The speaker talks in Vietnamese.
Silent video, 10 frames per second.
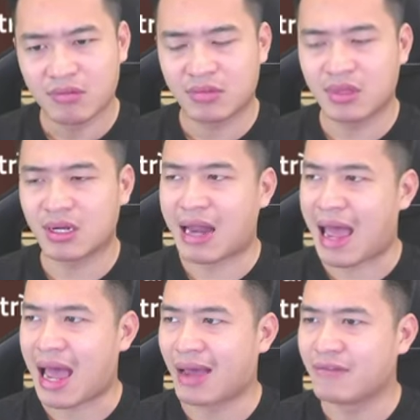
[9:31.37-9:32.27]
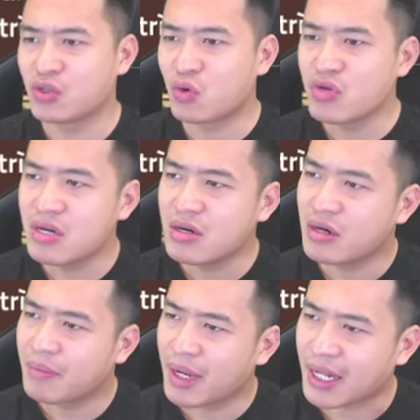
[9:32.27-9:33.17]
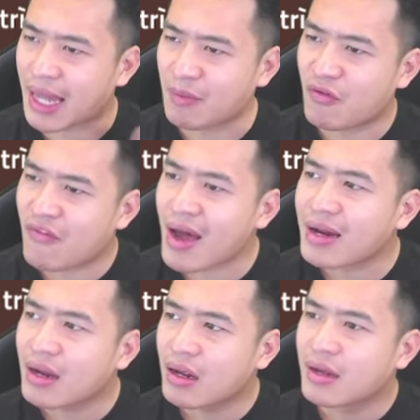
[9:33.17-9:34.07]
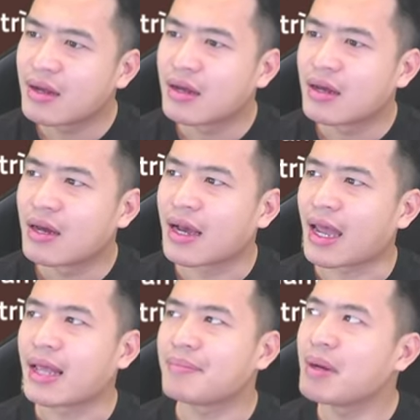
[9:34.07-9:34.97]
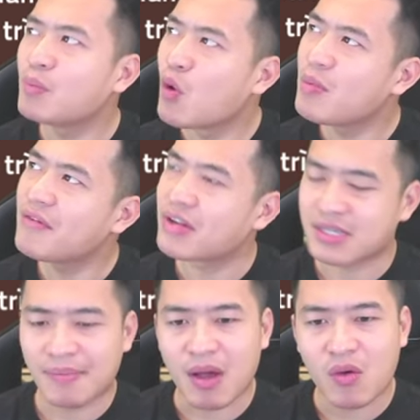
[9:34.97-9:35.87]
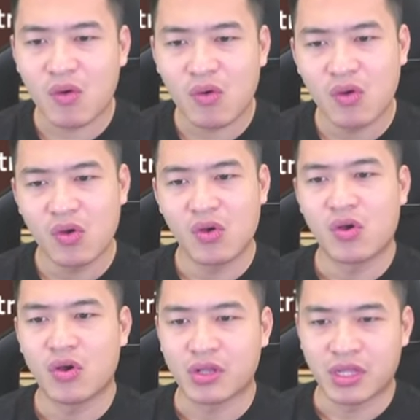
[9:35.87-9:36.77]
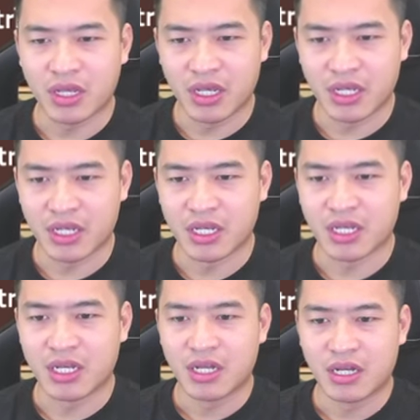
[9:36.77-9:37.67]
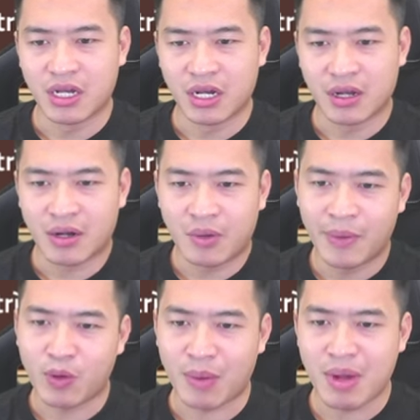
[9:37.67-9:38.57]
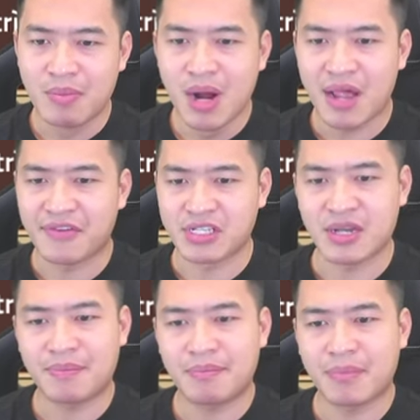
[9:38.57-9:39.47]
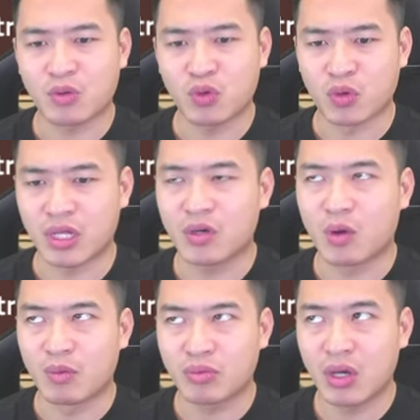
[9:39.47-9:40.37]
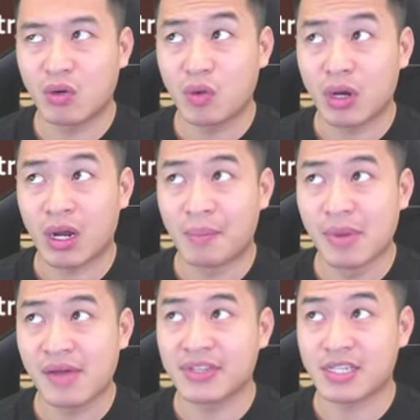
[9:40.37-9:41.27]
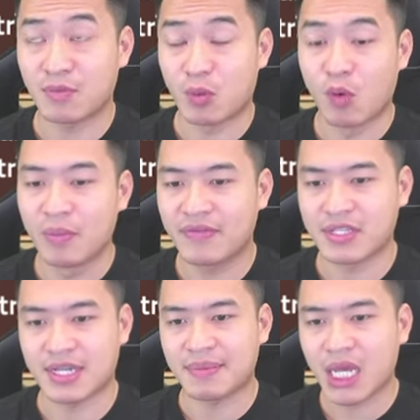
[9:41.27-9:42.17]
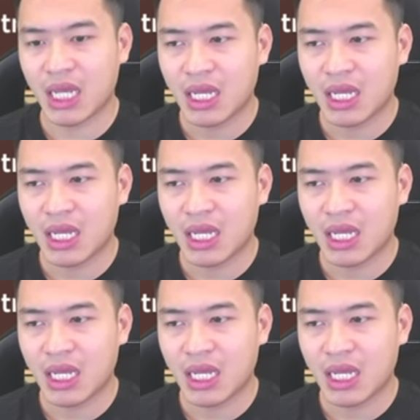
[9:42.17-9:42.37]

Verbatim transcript: Tức là ví dụ như mình đánh một phát, kẻ địch mất 40% máu, thì mình đánh bằng 10% máu tổn thất của mục tiêu là 10% của 40% đấy.